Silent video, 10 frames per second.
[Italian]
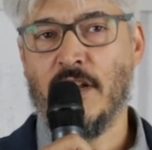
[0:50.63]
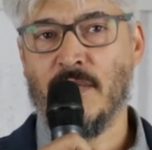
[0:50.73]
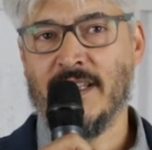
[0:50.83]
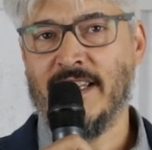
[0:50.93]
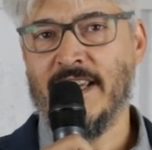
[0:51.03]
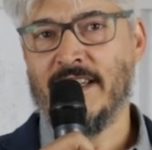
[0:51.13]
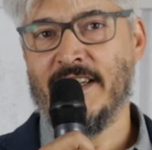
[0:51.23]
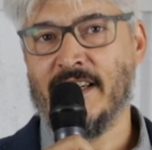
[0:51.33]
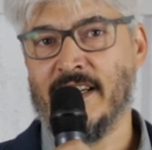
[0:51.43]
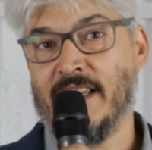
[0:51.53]
in una
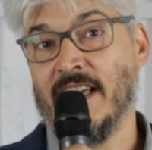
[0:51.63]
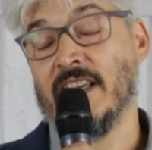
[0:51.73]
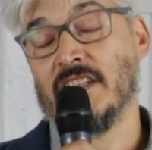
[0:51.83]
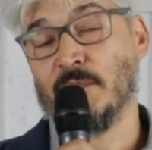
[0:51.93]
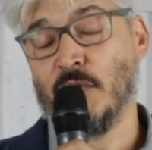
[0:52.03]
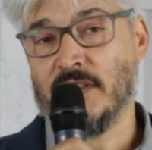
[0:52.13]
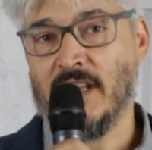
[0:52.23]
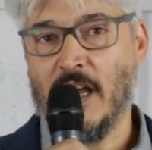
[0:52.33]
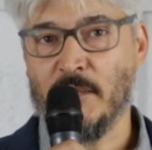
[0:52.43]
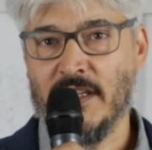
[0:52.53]
tecnica che è
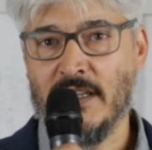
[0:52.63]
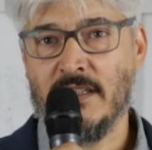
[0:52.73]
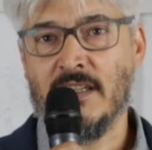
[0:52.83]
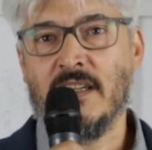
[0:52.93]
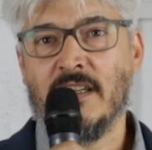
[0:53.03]
esportabile,